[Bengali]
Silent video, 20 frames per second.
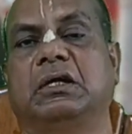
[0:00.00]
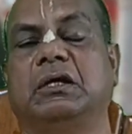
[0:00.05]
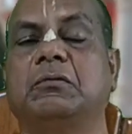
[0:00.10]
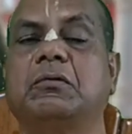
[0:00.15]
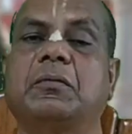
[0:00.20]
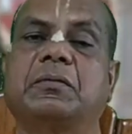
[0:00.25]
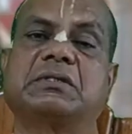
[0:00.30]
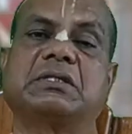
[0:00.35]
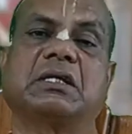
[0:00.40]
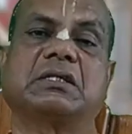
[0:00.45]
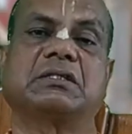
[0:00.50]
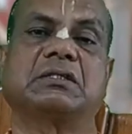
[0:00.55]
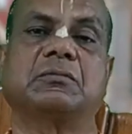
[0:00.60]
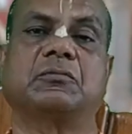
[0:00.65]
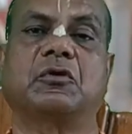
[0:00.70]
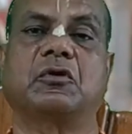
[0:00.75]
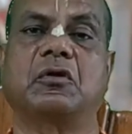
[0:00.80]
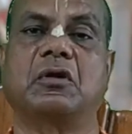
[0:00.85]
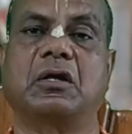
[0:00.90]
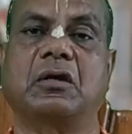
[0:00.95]
এইভাবে শাস্ত্রে
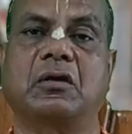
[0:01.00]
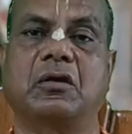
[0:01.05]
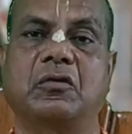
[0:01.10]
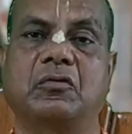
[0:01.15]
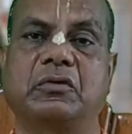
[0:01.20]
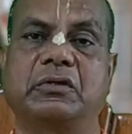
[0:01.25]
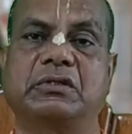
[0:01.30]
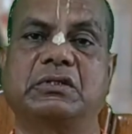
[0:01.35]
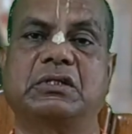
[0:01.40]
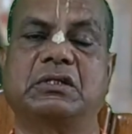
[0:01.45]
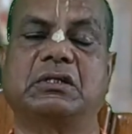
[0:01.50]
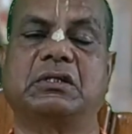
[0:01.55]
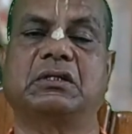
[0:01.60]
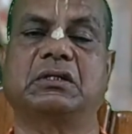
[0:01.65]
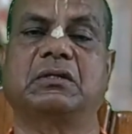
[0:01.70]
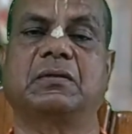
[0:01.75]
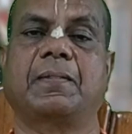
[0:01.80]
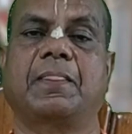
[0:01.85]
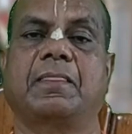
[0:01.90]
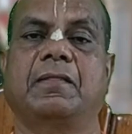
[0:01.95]
বর্ণনা করা রয়েছে
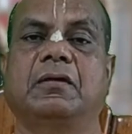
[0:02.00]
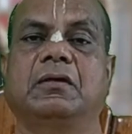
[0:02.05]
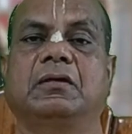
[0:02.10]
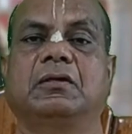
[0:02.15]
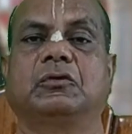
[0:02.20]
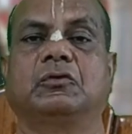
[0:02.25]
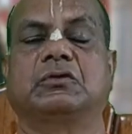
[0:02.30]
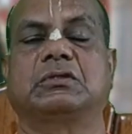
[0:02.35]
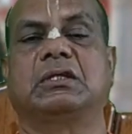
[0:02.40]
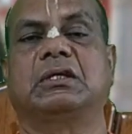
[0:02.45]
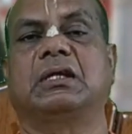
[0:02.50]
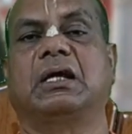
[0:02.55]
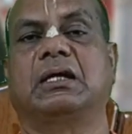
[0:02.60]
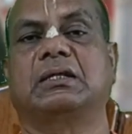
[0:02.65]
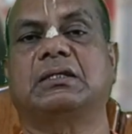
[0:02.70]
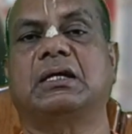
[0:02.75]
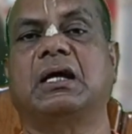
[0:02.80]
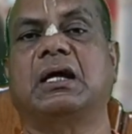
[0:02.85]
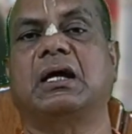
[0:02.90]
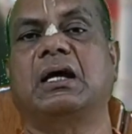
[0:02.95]
তো সেই
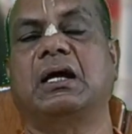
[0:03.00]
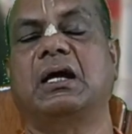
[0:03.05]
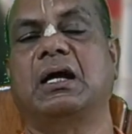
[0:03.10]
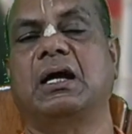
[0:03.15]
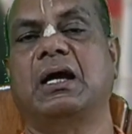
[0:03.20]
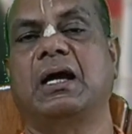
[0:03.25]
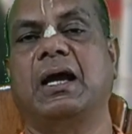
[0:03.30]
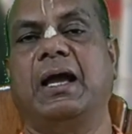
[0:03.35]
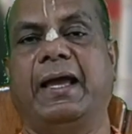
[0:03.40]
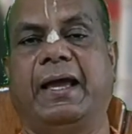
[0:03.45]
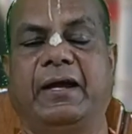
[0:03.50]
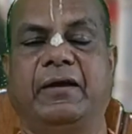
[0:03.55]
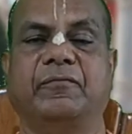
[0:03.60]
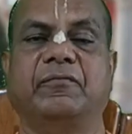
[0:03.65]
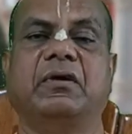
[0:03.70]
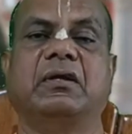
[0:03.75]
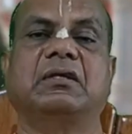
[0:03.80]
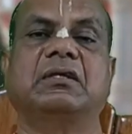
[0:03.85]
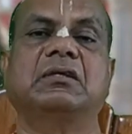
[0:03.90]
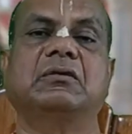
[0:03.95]
রাজা
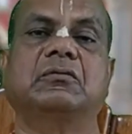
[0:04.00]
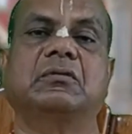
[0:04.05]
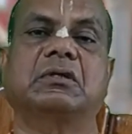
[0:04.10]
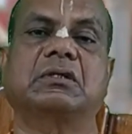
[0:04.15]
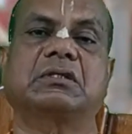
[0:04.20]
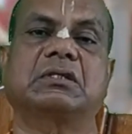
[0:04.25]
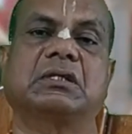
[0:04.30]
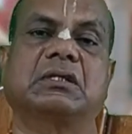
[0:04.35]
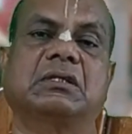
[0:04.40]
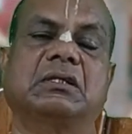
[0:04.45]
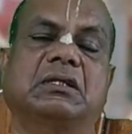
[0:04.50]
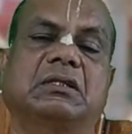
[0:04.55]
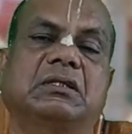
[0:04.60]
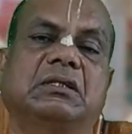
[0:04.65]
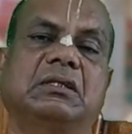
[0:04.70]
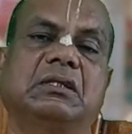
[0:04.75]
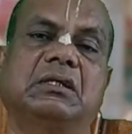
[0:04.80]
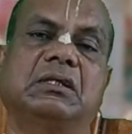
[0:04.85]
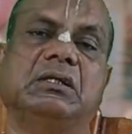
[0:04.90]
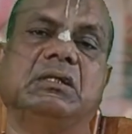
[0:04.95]
একবার কি করেছেন না
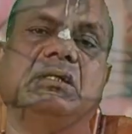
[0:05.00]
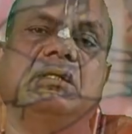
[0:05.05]
তিনি